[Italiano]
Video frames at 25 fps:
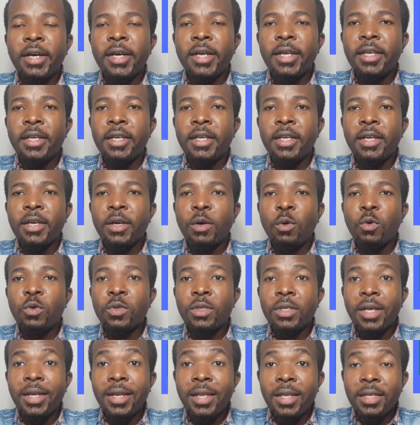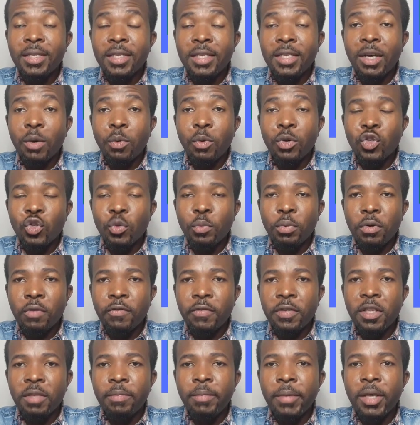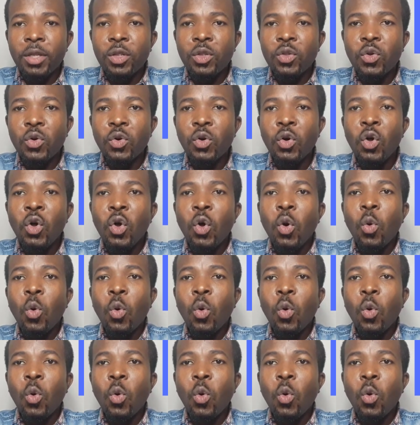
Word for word: eh, cosa rischia questo provvedimento,